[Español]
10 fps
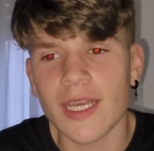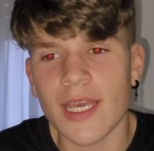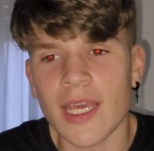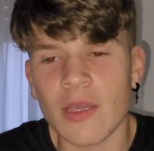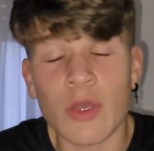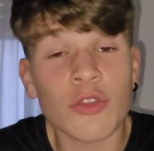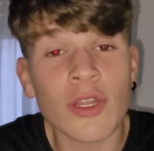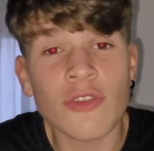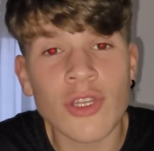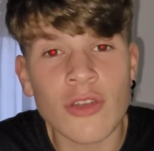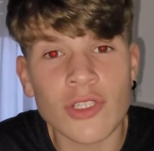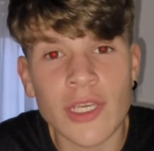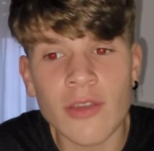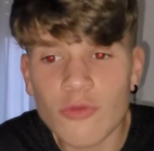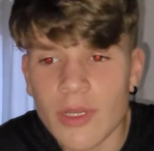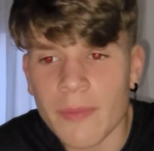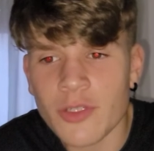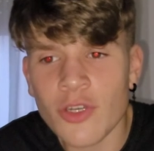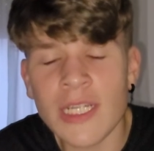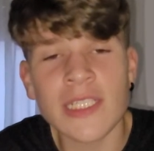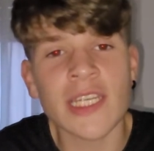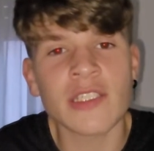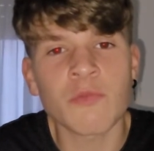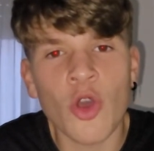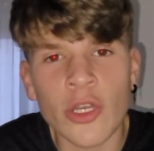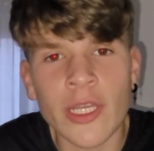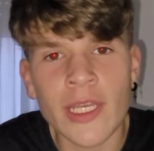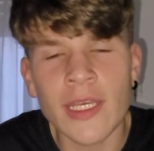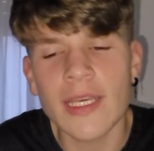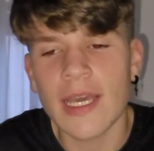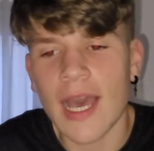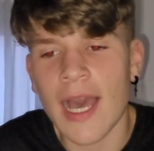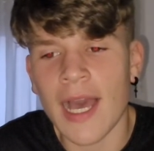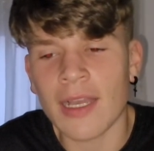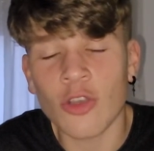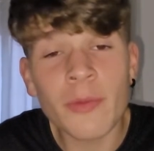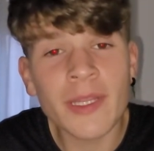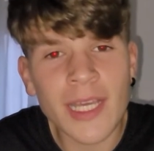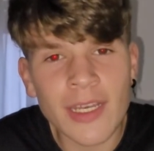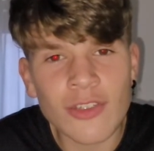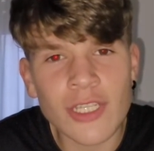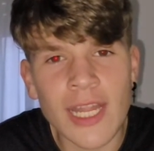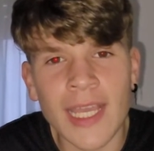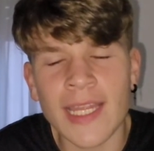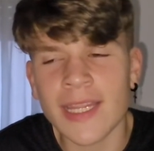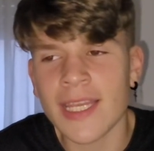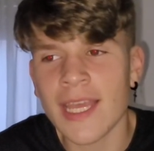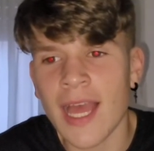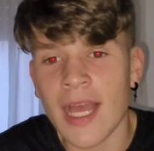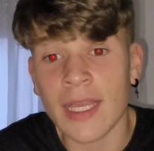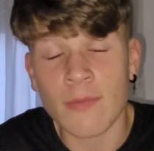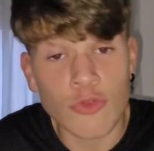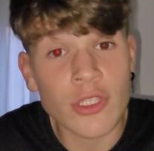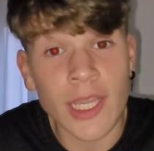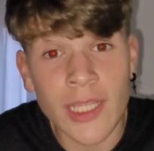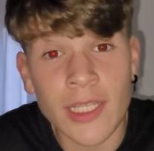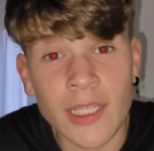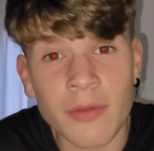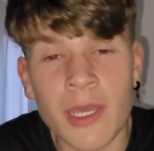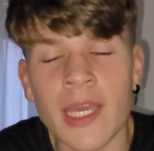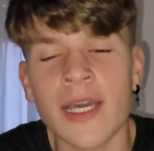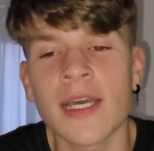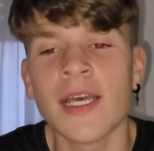Eh, cuatro años en los que una persona se expone a comentarios de la gente, a que mucha gente te vea,